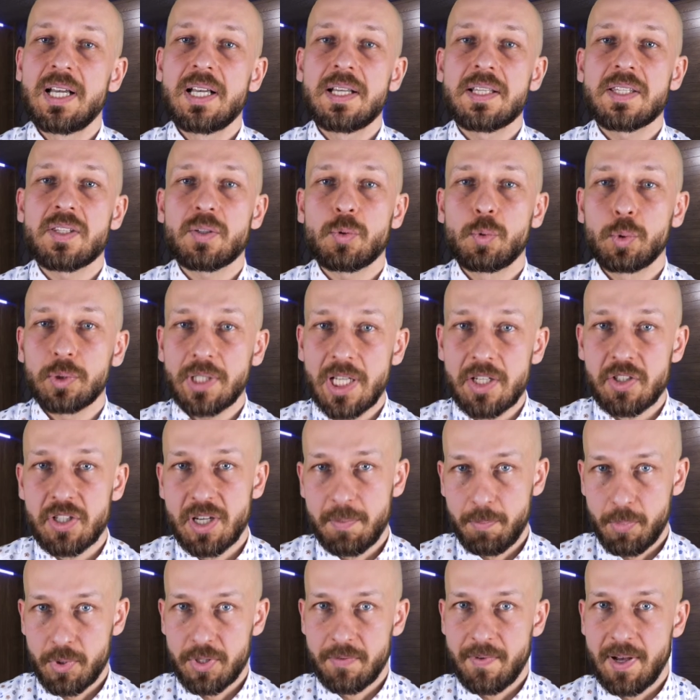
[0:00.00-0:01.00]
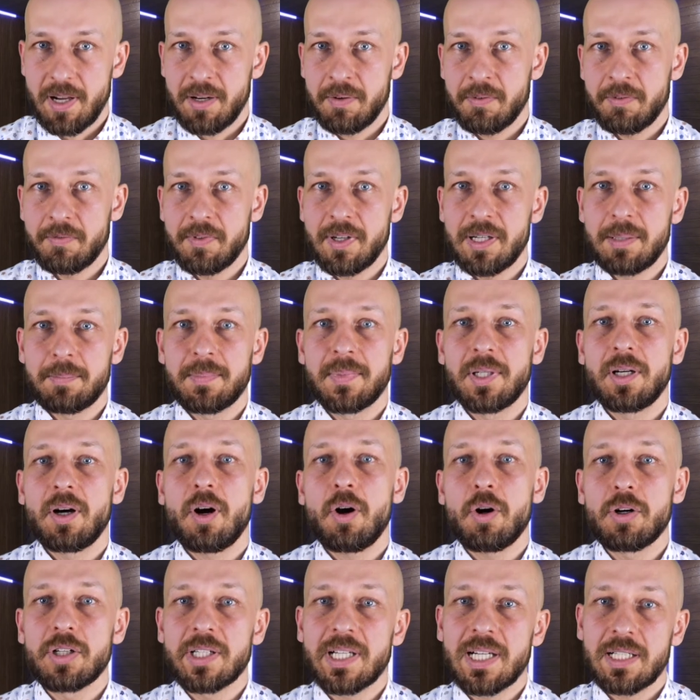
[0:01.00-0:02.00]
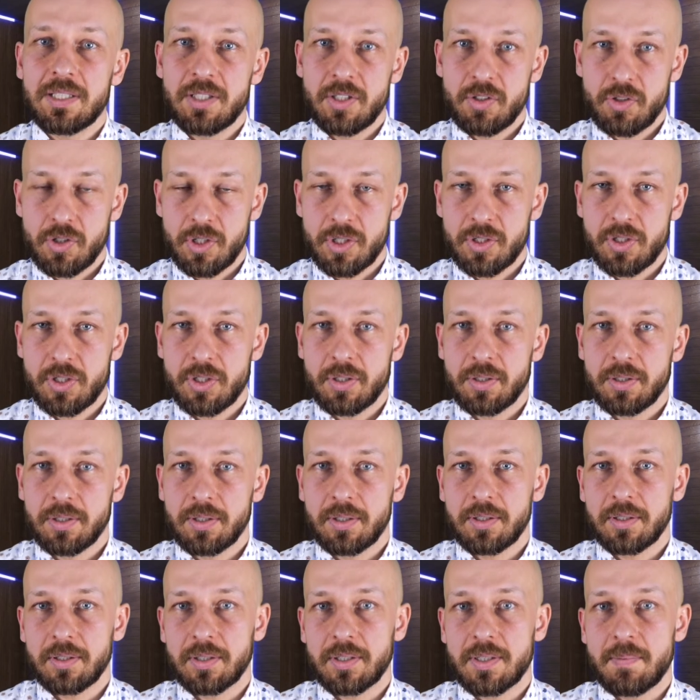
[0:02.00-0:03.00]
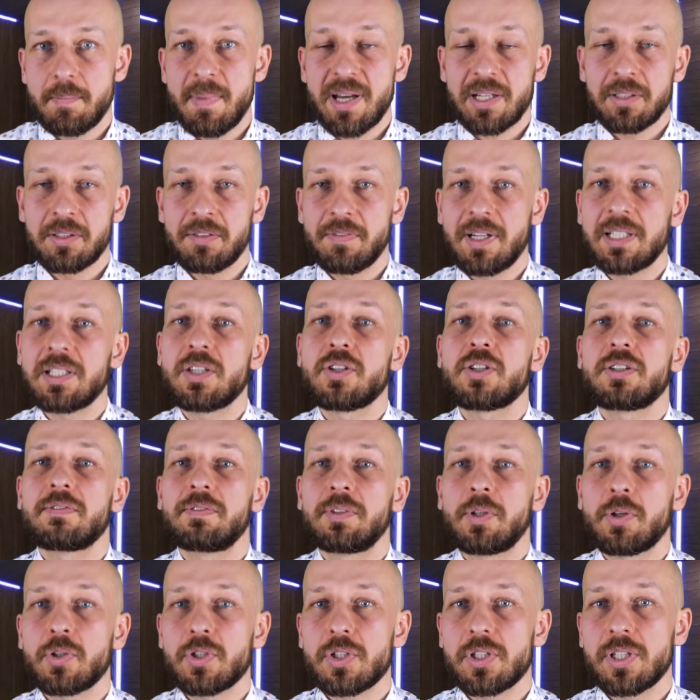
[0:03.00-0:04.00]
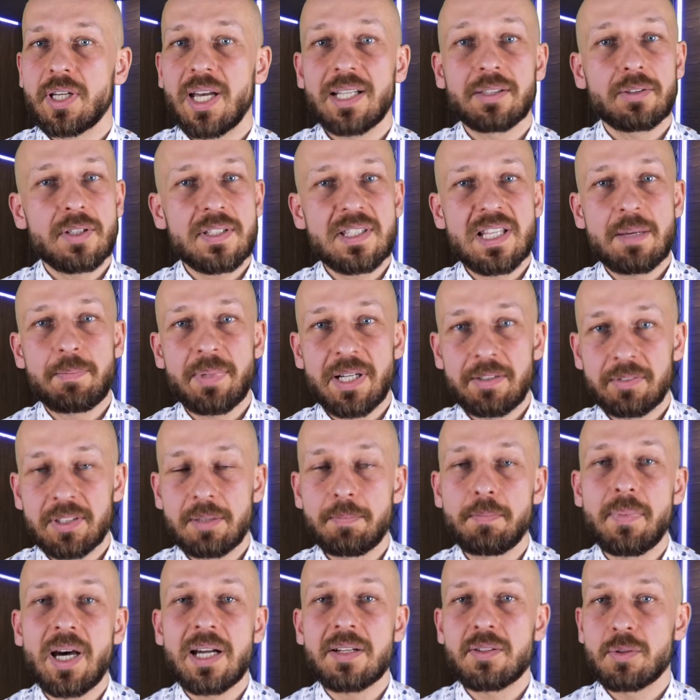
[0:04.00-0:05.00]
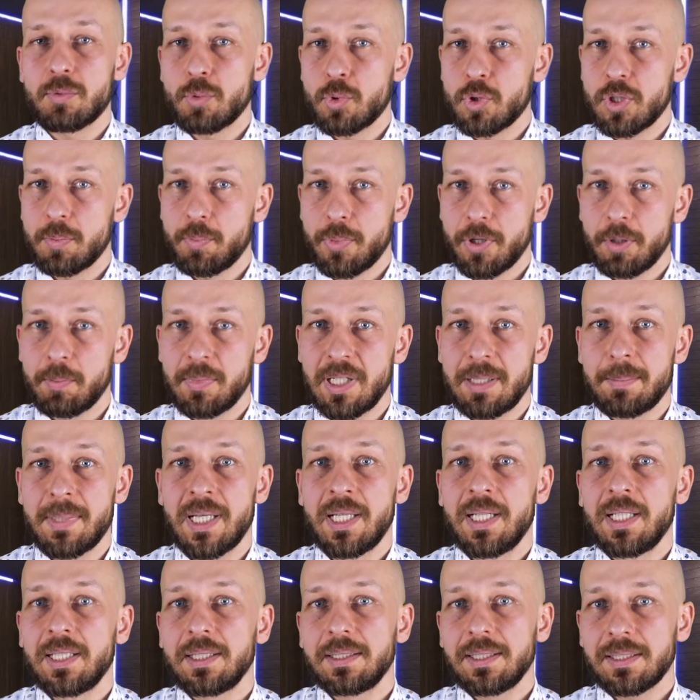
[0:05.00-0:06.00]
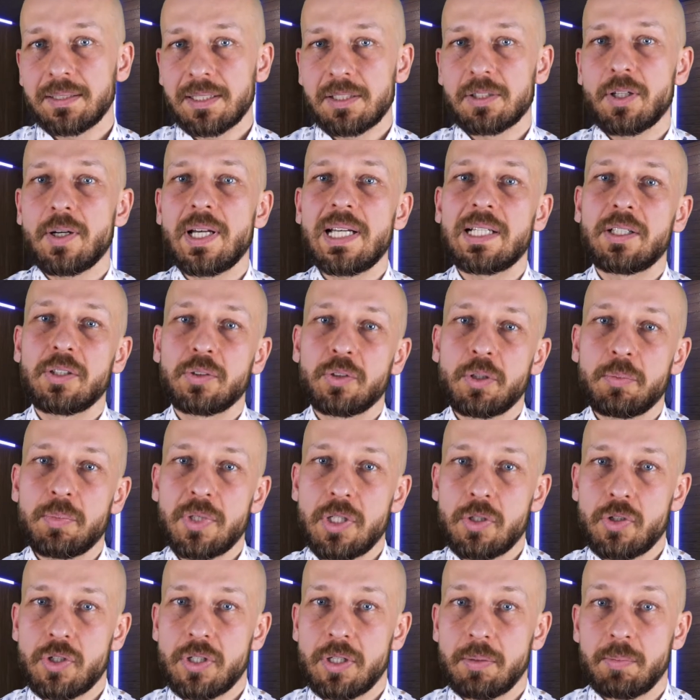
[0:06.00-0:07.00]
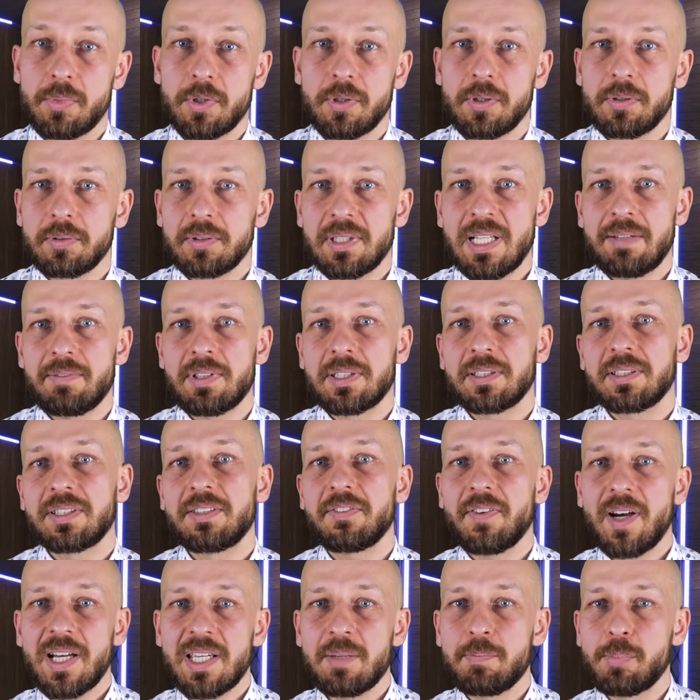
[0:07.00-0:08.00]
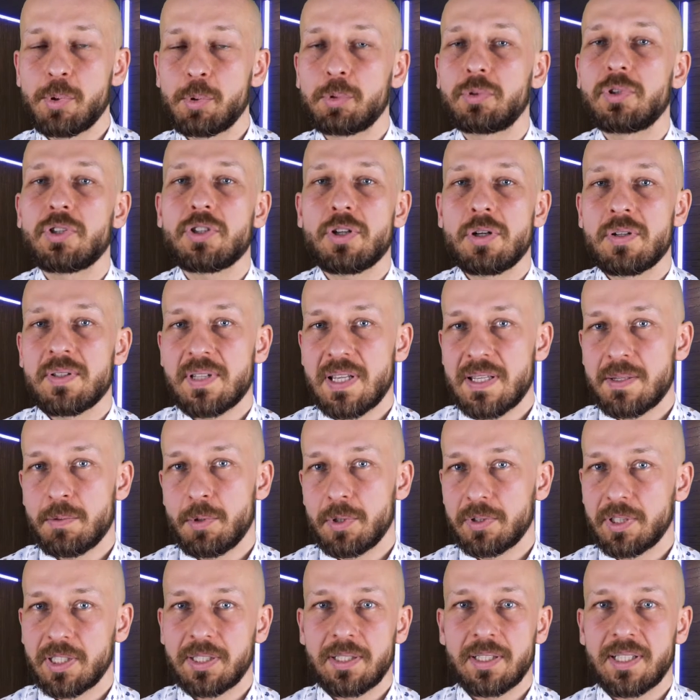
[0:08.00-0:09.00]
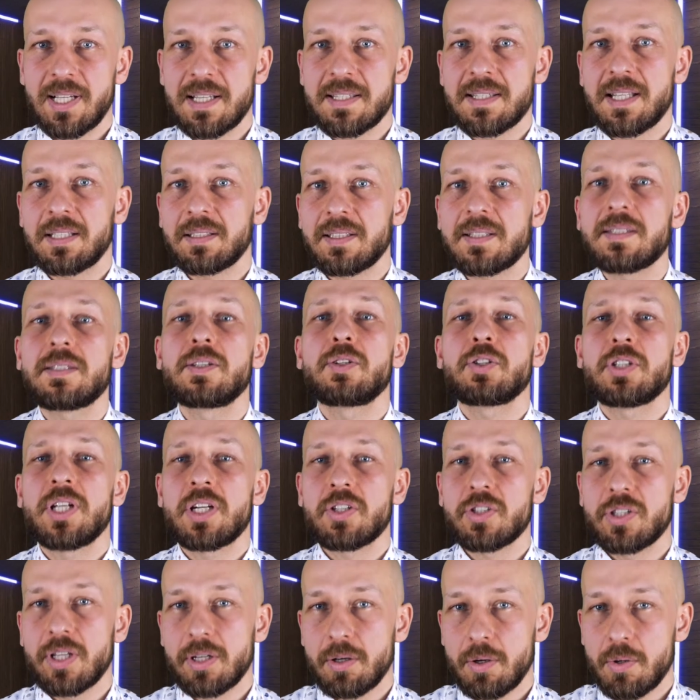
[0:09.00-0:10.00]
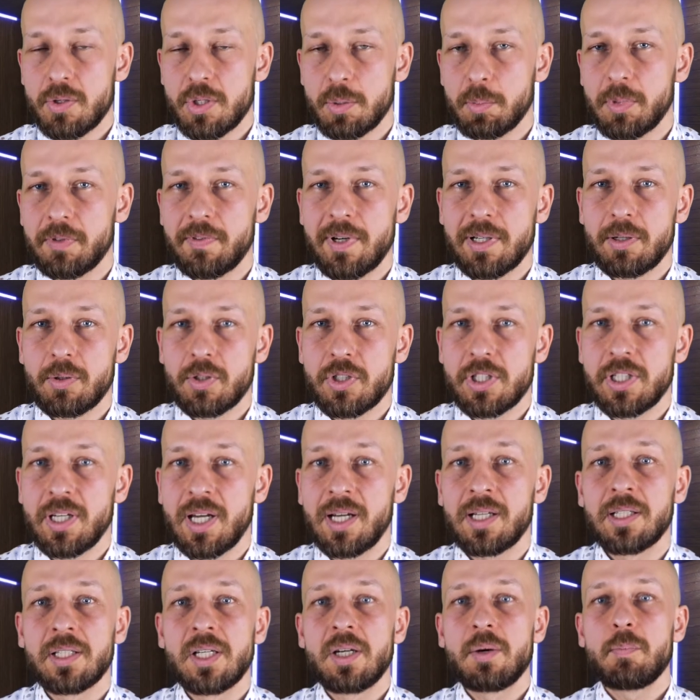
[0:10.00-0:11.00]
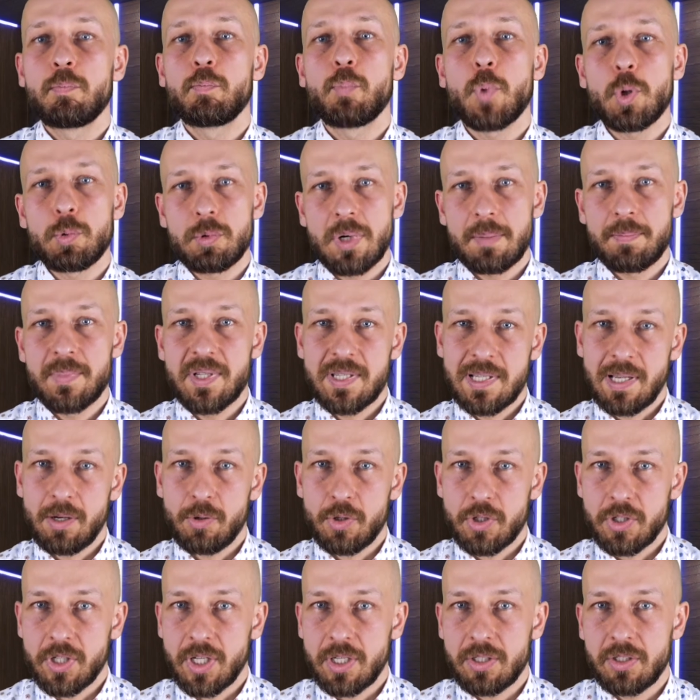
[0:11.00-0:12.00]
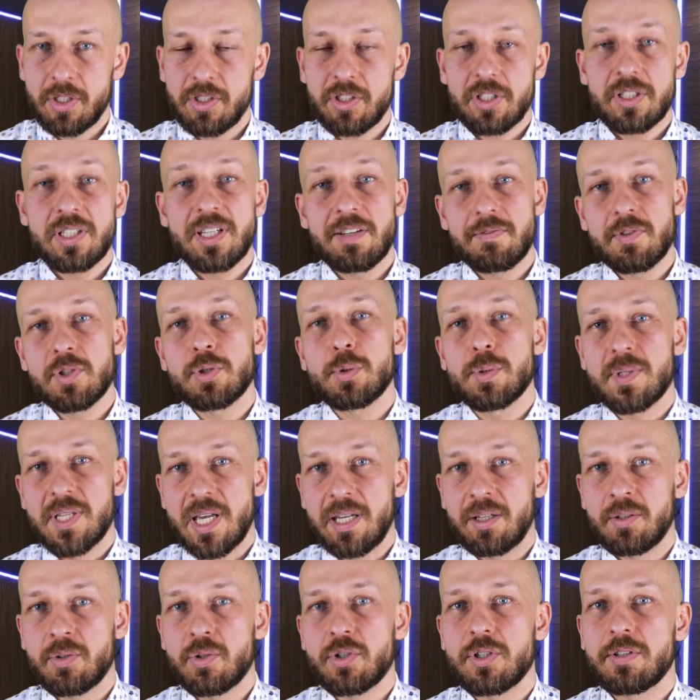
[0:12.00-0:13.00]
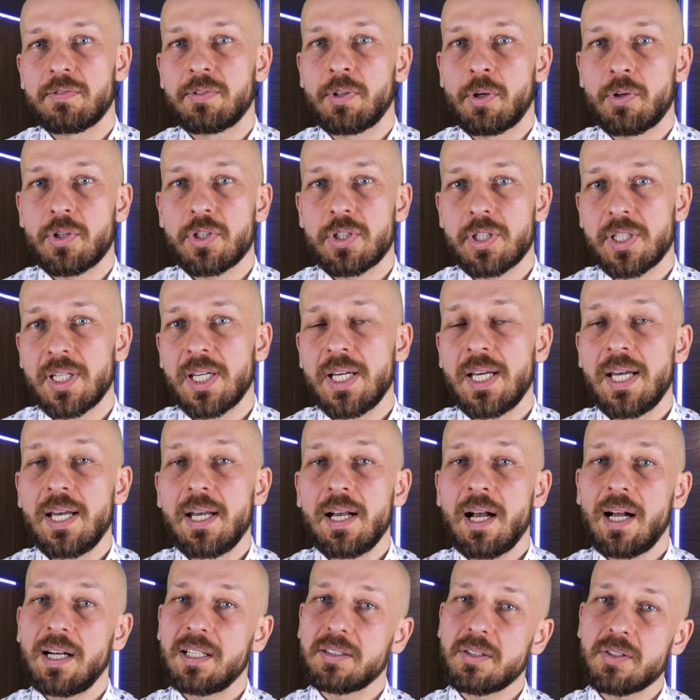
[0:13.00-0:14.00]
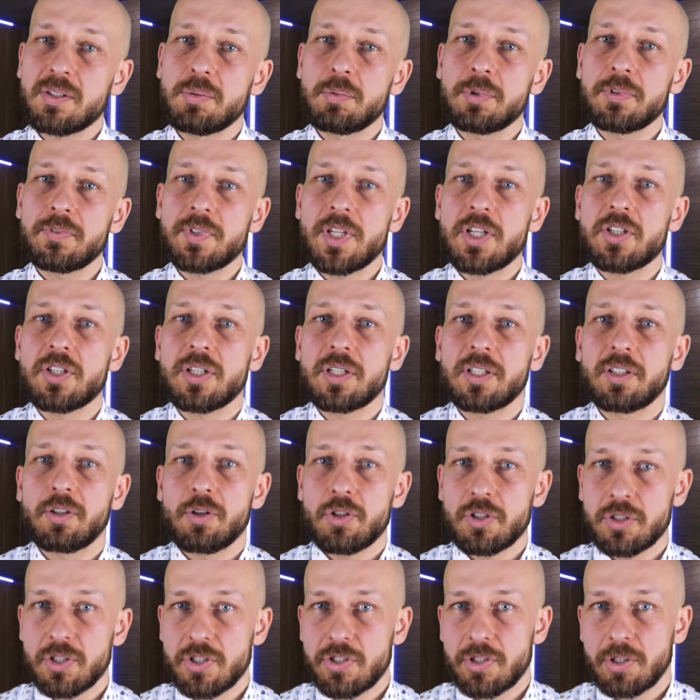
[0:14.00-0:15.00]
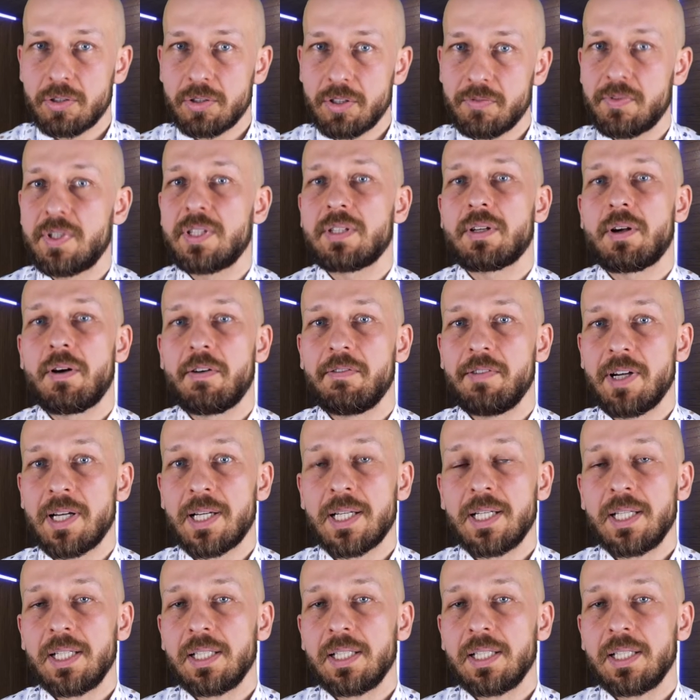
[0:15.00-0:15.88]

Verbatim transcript: skutecznie pozwolą Wam ograniczyć e, marnowanie żywności, a to jest naprawdę bardzo duży problem, nie tylko ekonomiczny, bo nawet 2,5 tysiąca złotych taka statystyczna czteroosobowa rodzina mogłaby zaoszczędzić, nie wyrzucając żywności, ale to są również koszty środowiskowe,